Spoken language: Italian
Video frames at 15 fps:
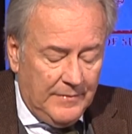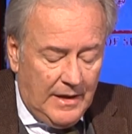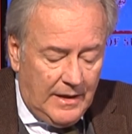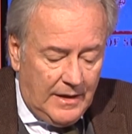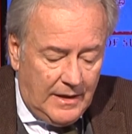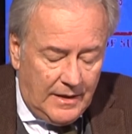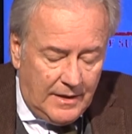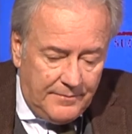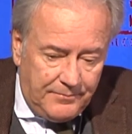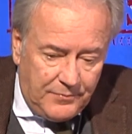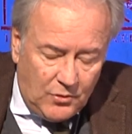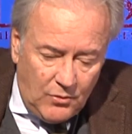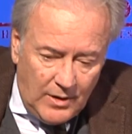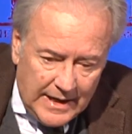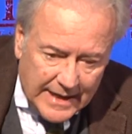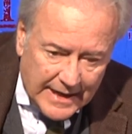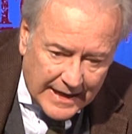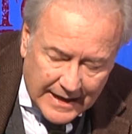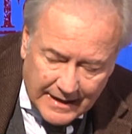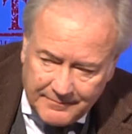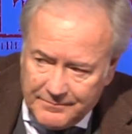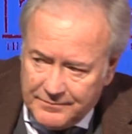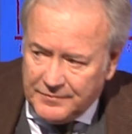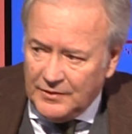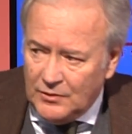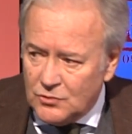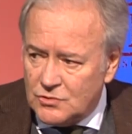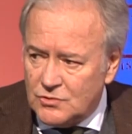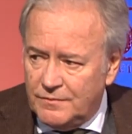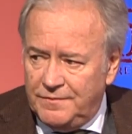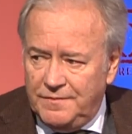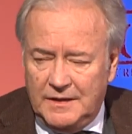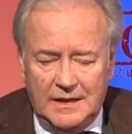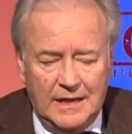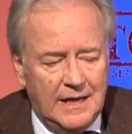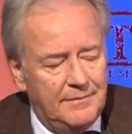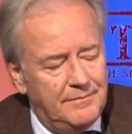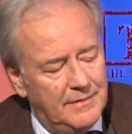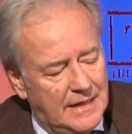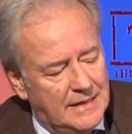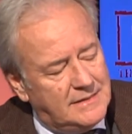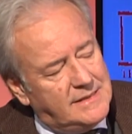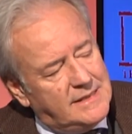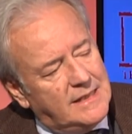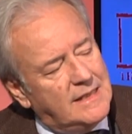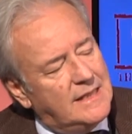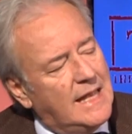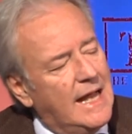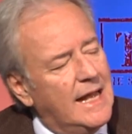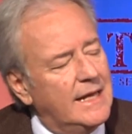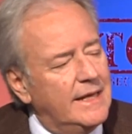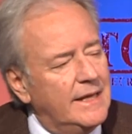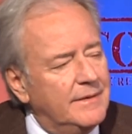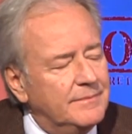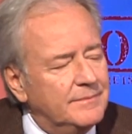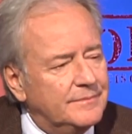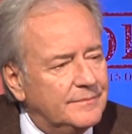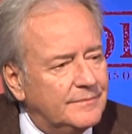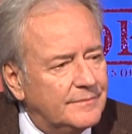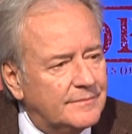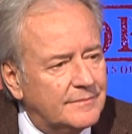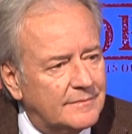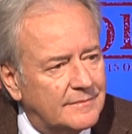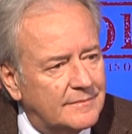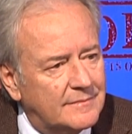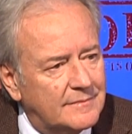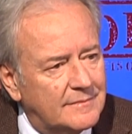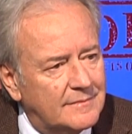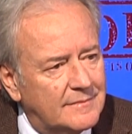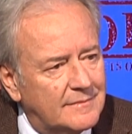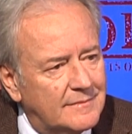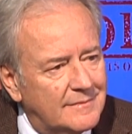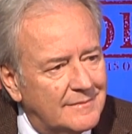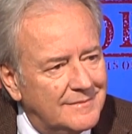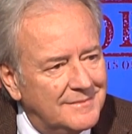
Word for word: eh, qual è la filosofia aziendale? Allora,